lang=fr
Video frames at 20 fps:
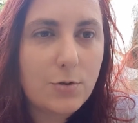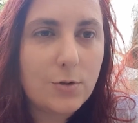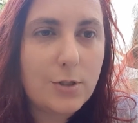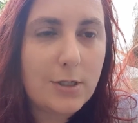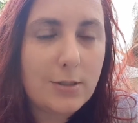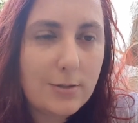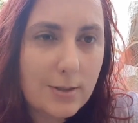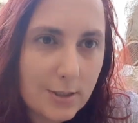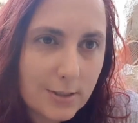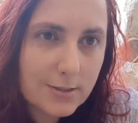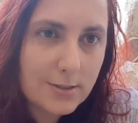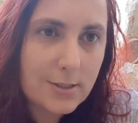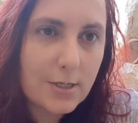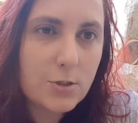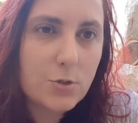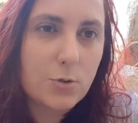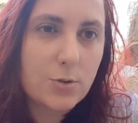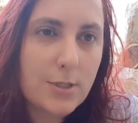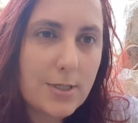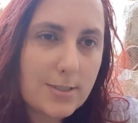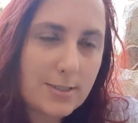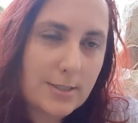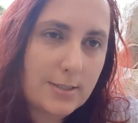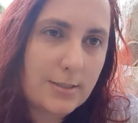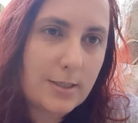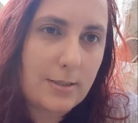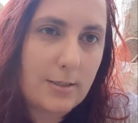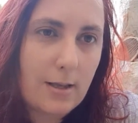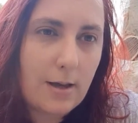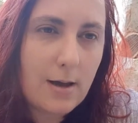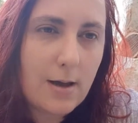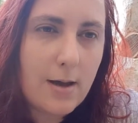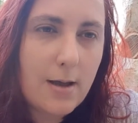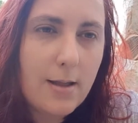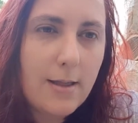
son été, de sa jeunesse, etc